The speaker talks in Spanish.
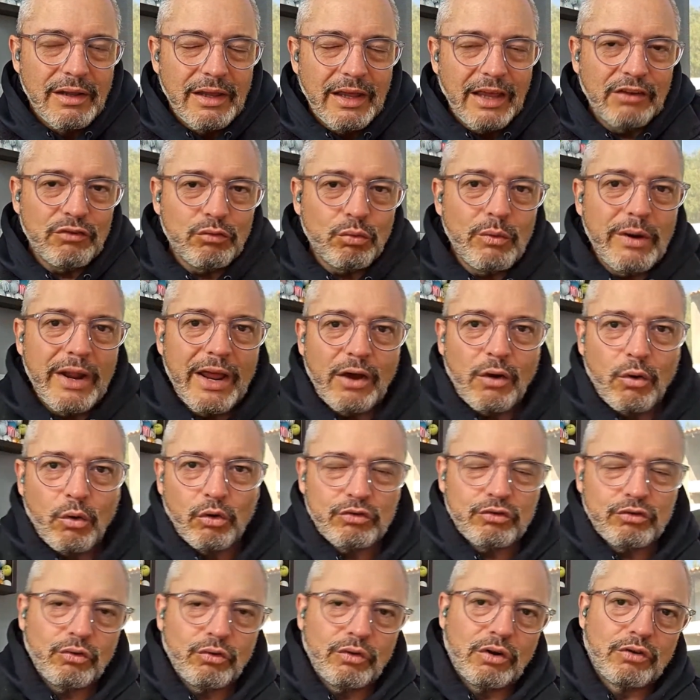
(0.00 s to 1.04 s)
¿Es un
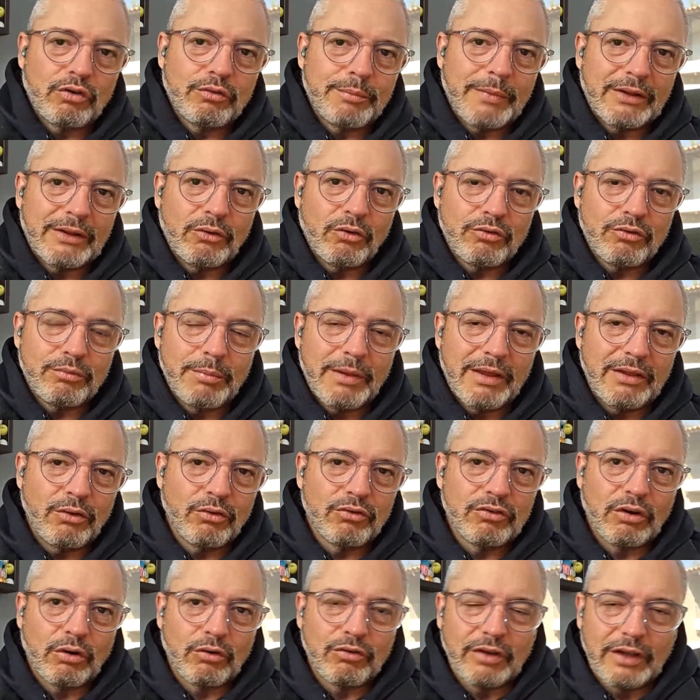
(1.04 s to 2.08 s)
negocio de los mandos
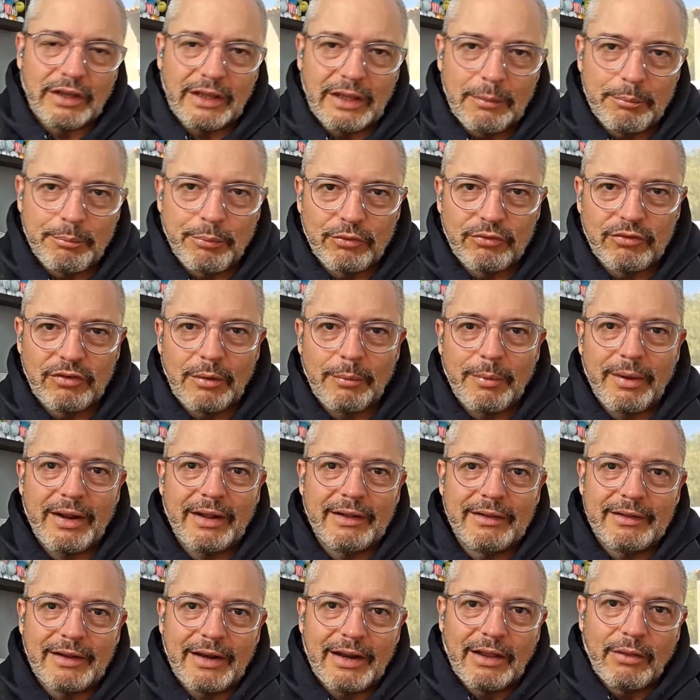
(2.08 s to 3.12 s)
medios de los equipos llevar a
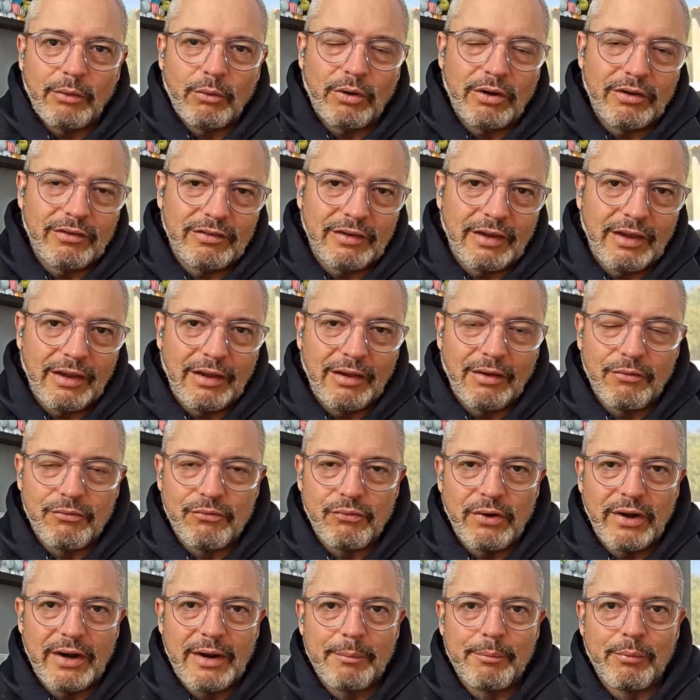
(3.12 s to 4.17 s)
entrenadores de
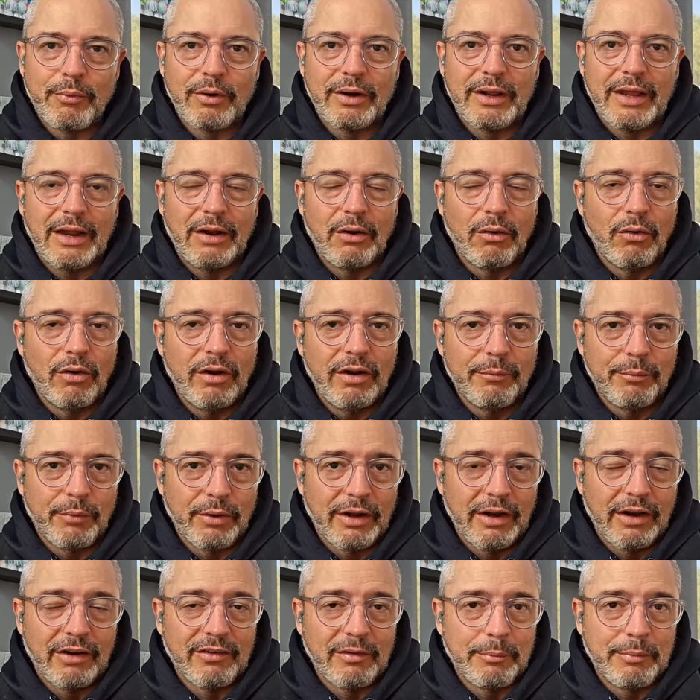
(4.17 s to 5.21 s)
fuera porque, no,
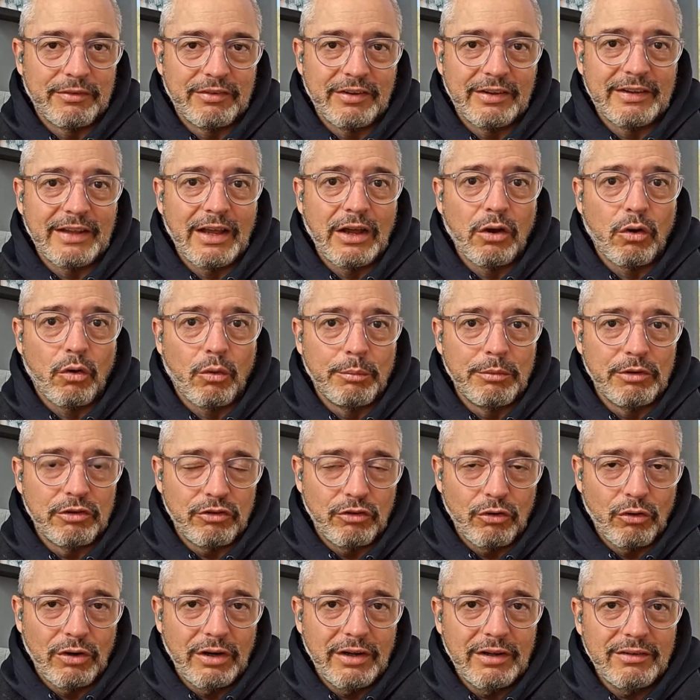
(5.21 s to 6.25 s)
porque les representan
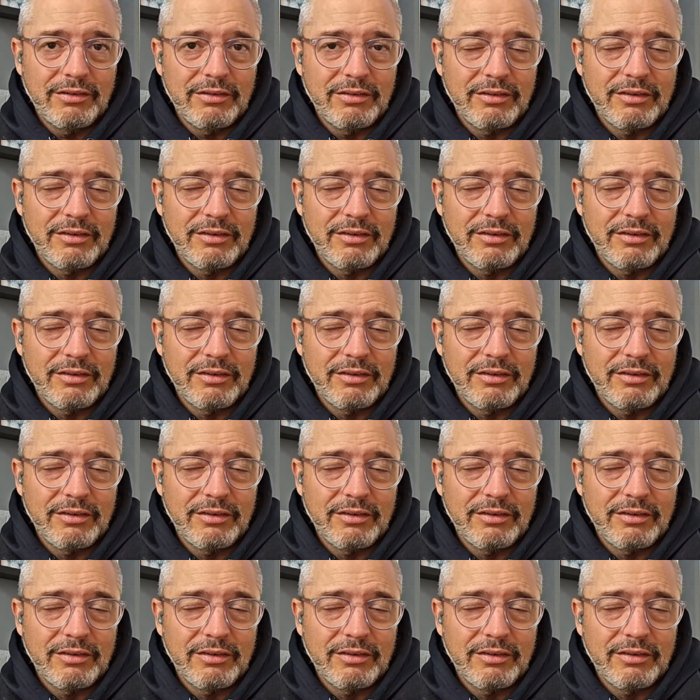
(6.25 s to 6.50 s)
comisiones?